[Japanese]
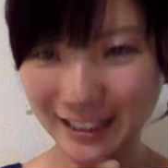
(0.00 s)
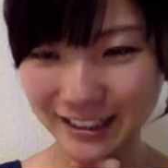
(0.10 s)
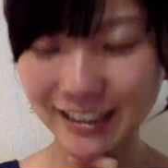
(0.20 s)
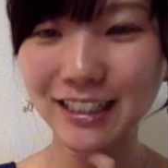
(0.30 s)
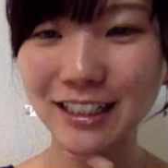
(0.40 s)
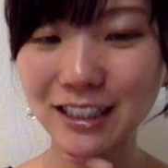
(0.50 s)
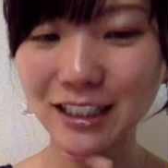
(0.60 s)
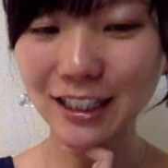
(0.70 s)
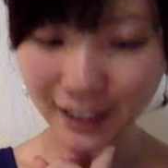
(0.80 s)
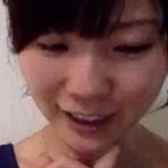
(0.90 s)
はい、
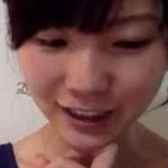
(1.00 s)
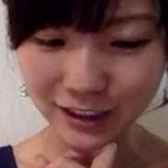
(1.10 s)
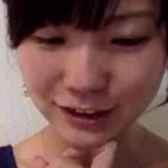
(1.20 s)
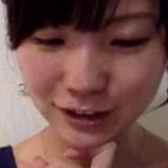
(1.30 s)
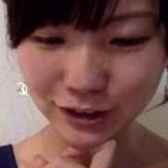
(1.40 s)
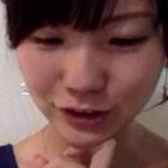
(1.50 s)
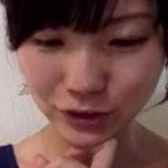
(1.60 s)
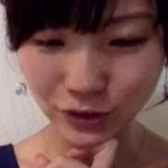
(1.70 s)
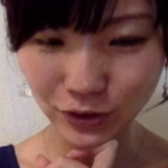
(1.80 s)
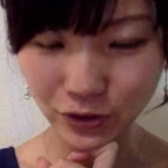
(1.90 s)
ただう
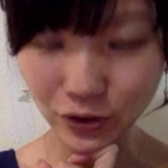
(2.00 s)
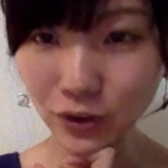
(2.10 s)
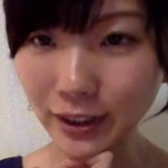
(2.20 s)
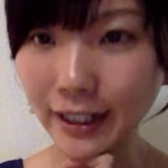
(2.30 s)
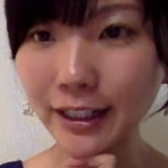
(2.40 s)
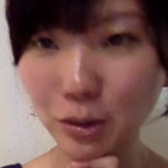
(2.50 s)
んとその中で